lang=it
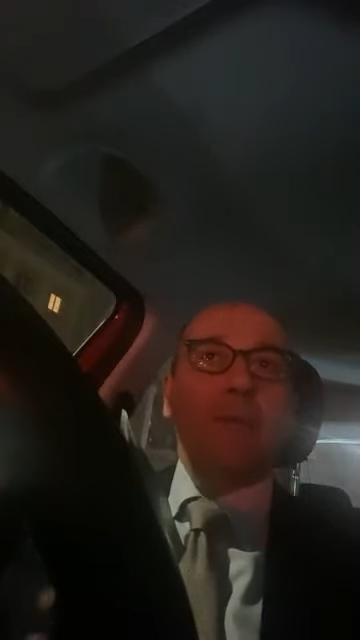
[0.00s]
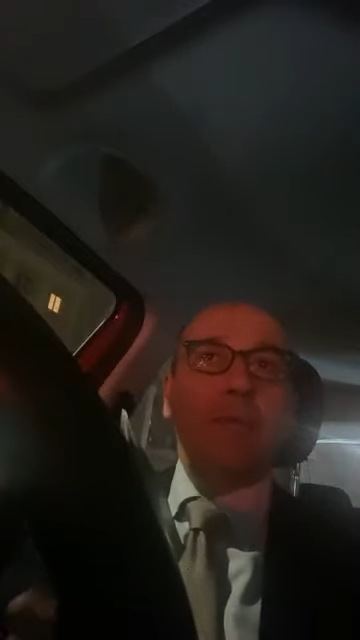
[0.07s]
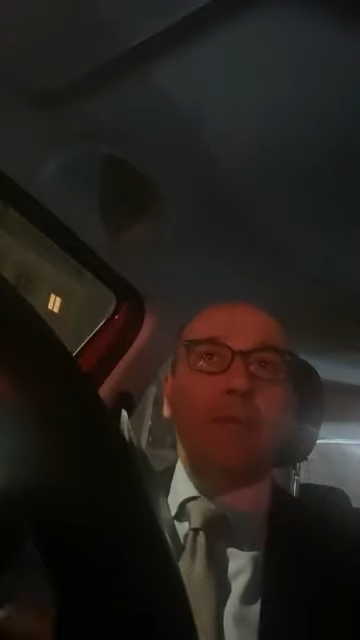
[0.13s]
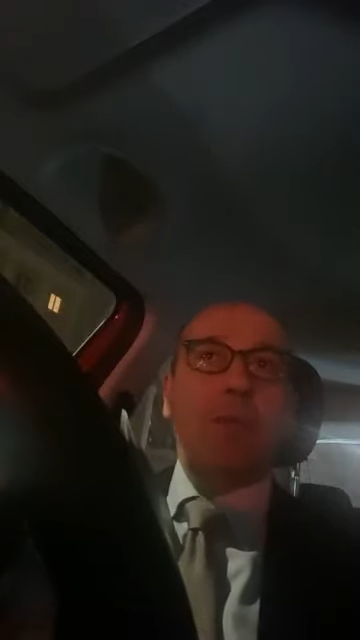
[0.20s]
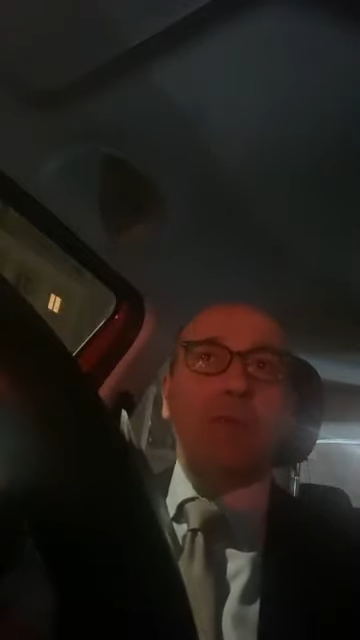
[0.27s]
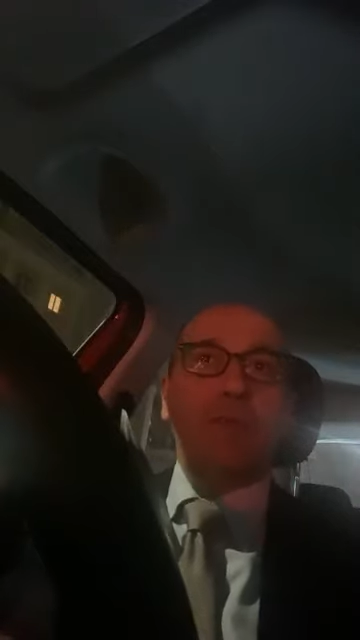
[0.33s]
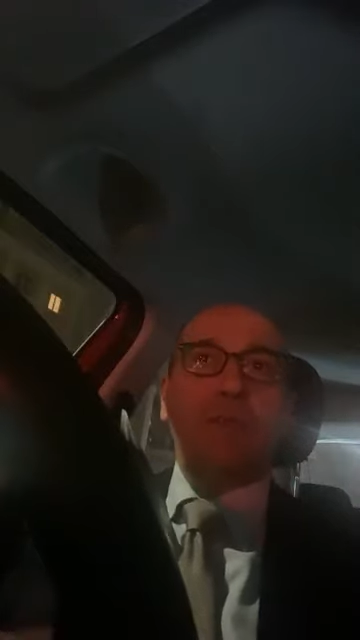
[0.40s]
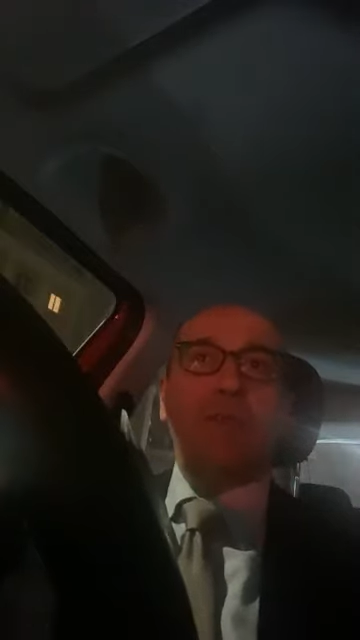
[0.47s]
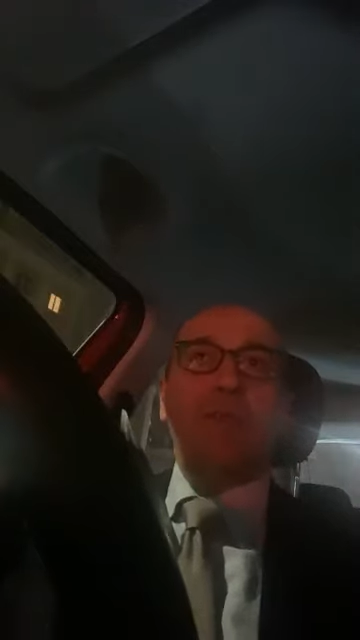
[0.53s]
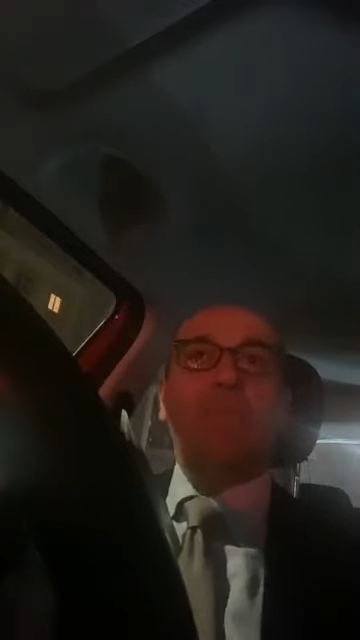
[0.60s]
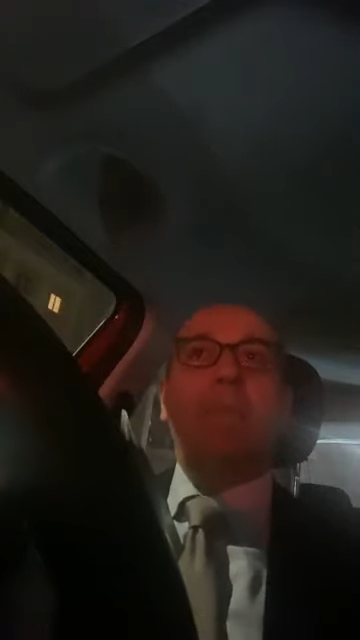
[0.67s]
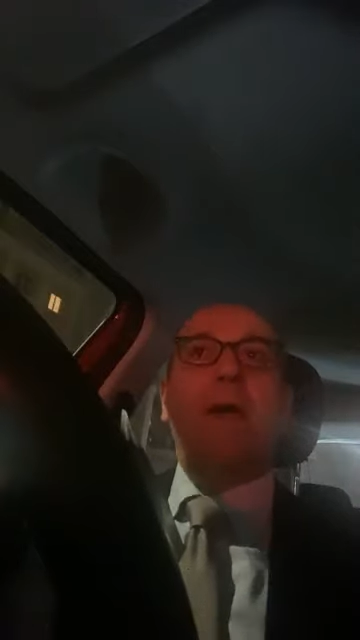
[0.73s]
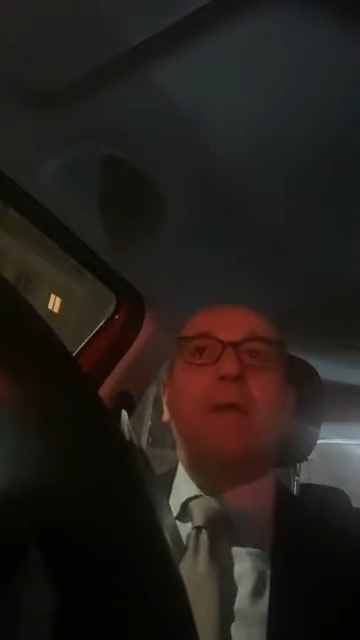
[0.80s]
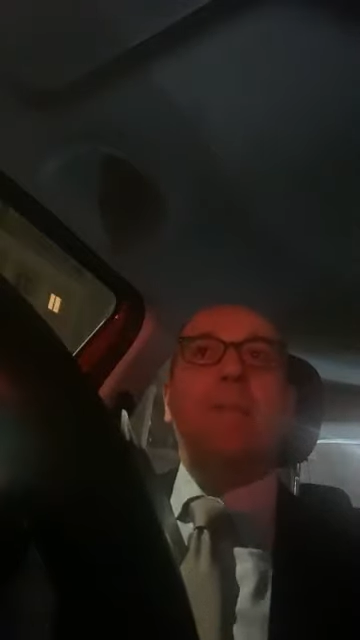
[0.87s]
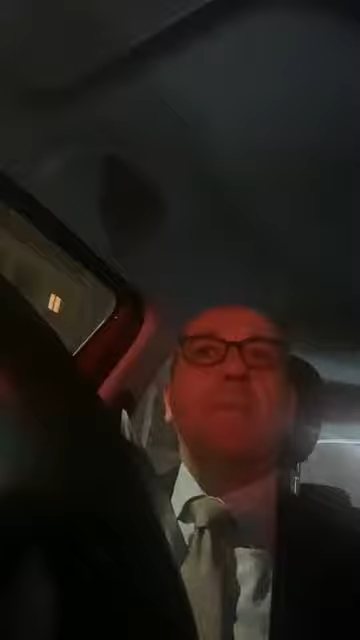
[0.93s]
i nostri
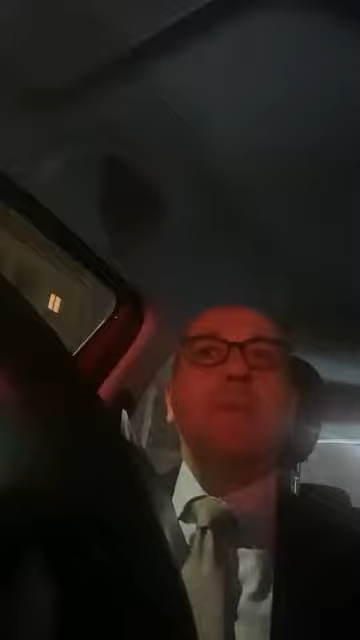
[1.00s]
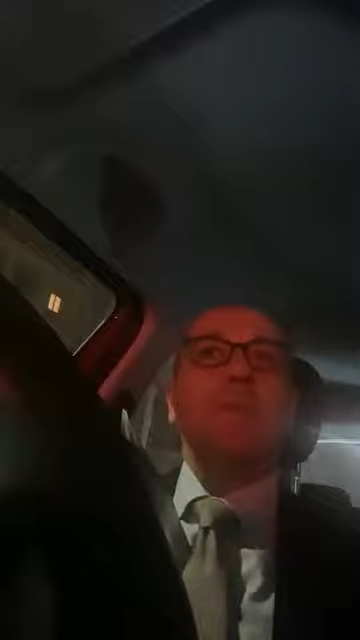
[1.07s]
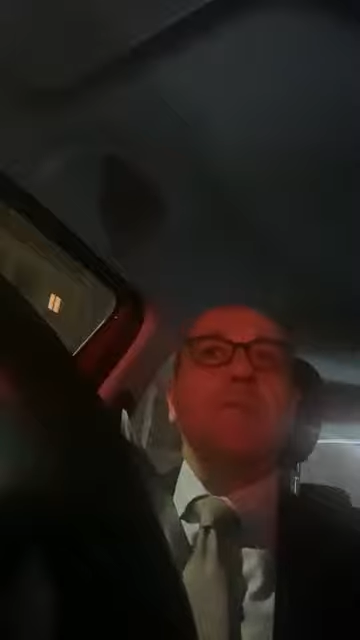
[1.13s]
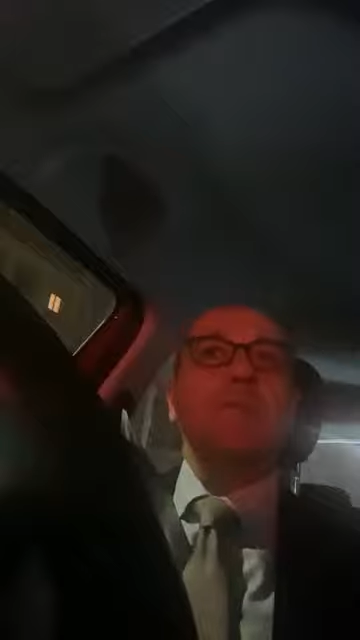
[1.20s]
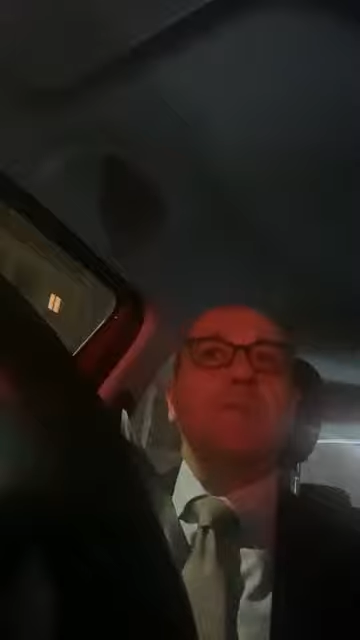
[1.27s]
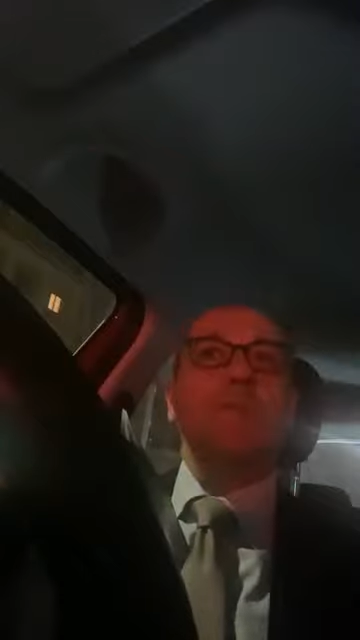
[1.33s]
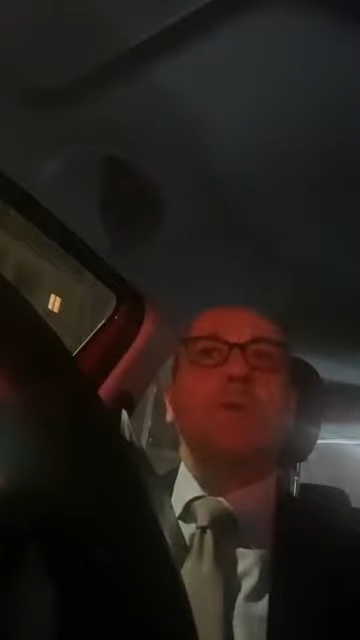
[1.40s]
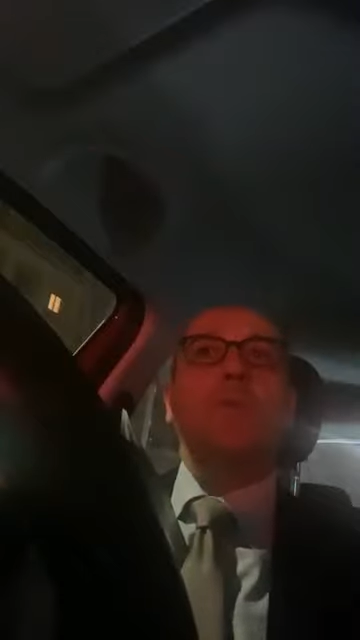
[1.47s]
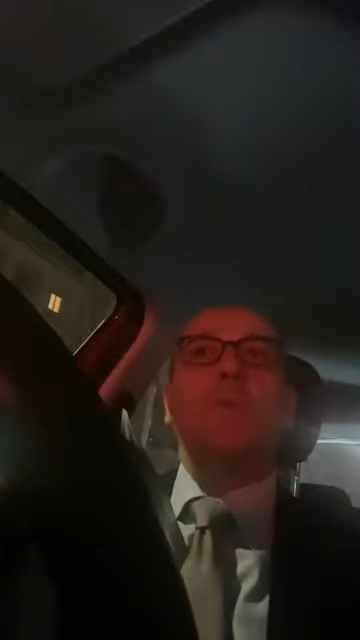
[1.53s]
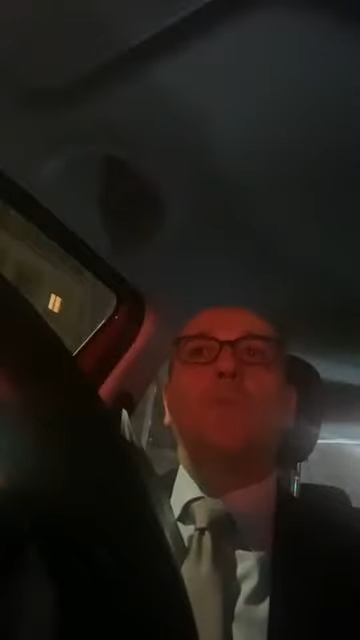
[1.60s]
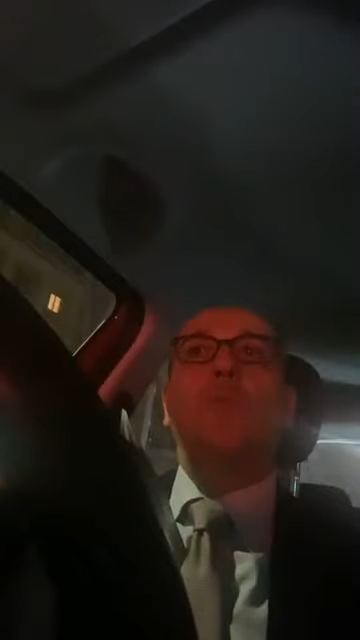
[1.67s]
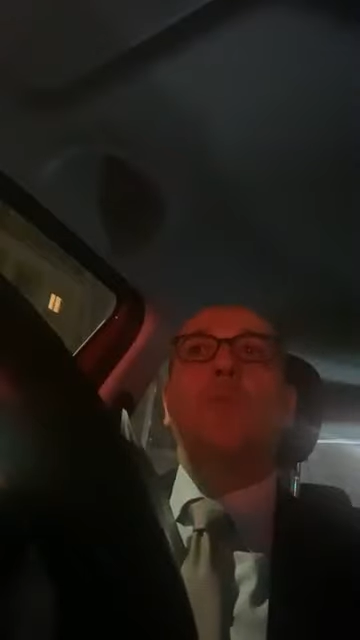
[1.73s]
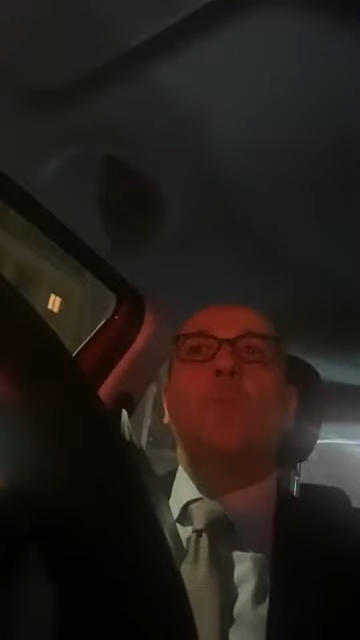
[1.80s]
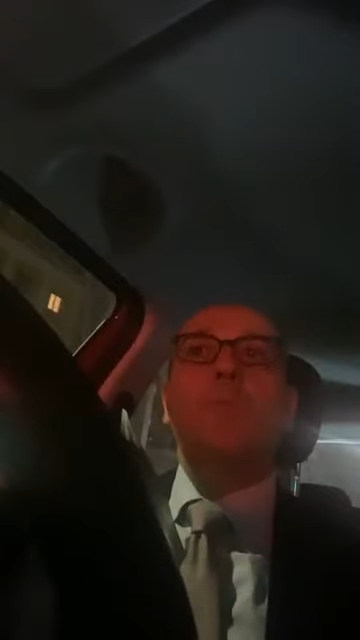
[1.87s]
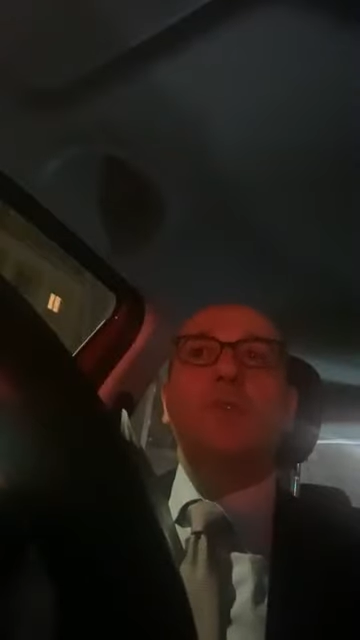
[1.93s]
risparmi, i nostri soldi
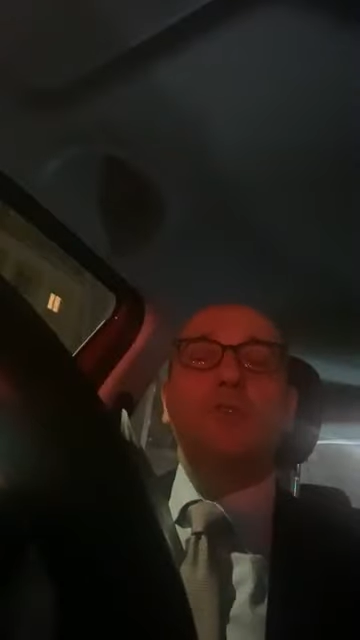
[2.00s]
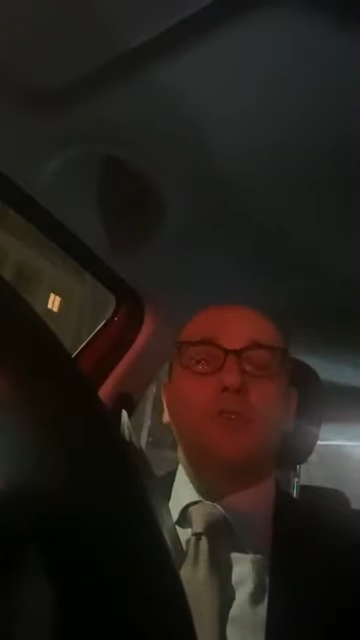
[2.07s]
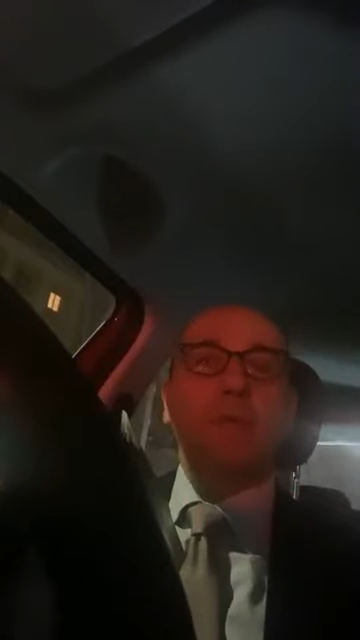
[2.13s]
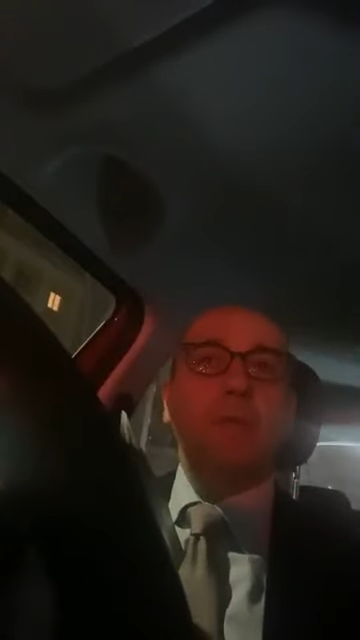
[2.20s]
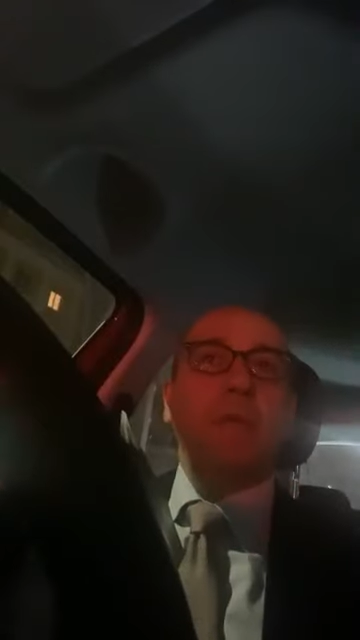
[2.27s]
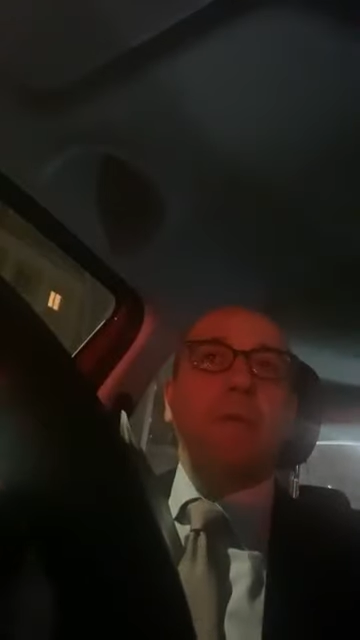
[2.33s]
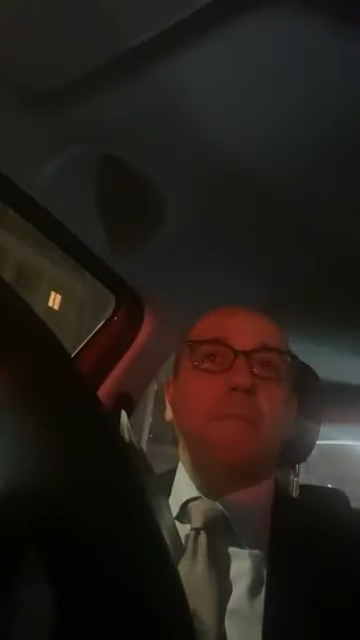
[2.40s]
pubblici